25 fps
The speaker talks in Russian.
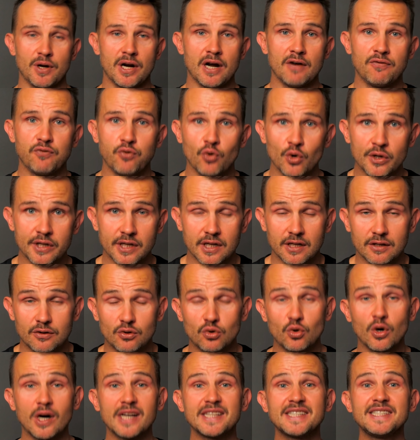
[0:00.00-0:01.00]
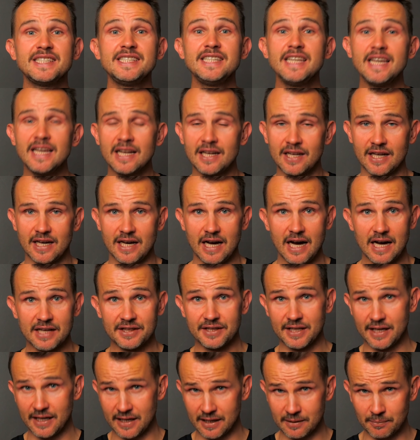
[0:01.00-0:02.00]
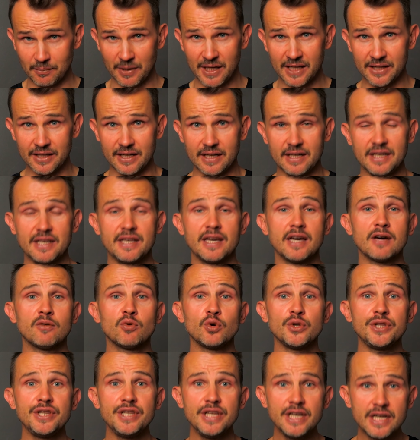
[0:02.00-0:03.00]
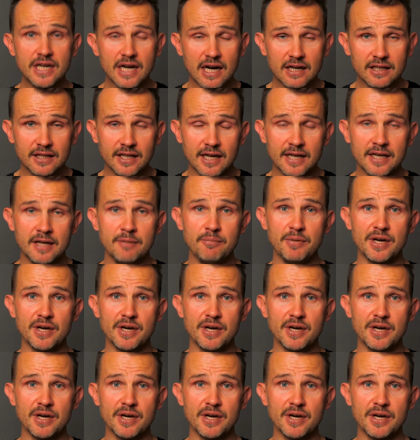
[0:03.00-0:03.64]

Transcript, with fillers: марафоне, то отдельно от Ironman я его никогда не